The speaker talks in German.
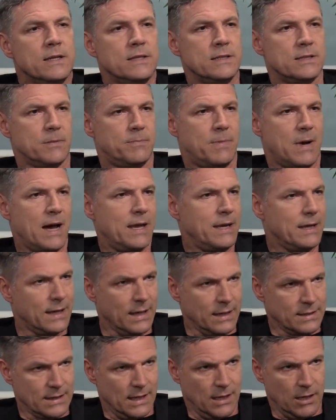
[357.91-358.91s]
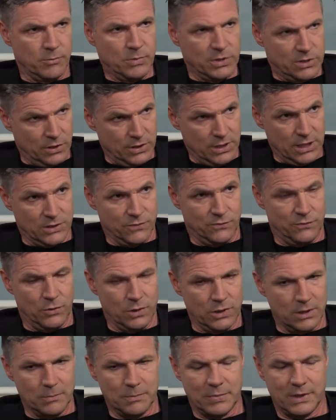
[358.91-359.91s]
diese Panikattacken, besonders
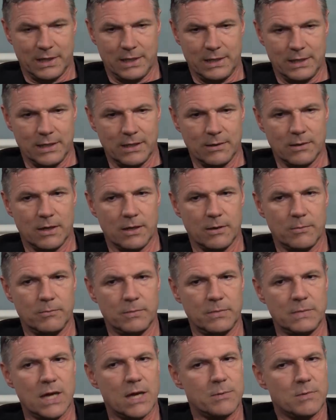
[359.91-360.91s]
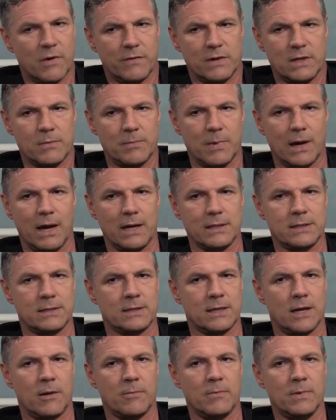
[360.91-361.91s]
vor dem Predigen, äh, mir immer wieder
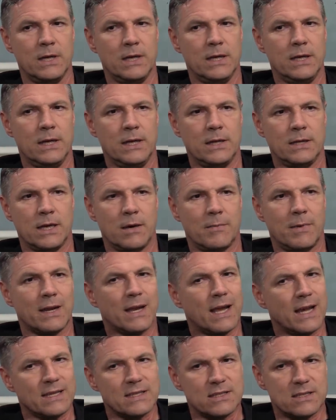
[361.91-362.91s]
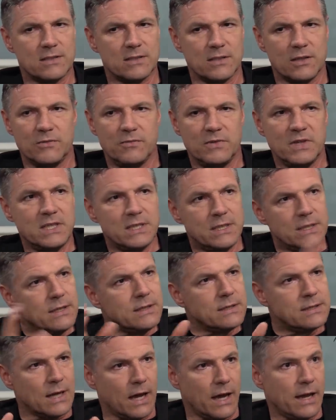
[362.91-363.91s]
bereitet haben, die haben einen ganz äh,
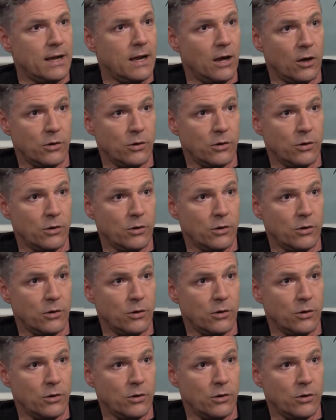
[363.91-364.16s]
wichtigen Teil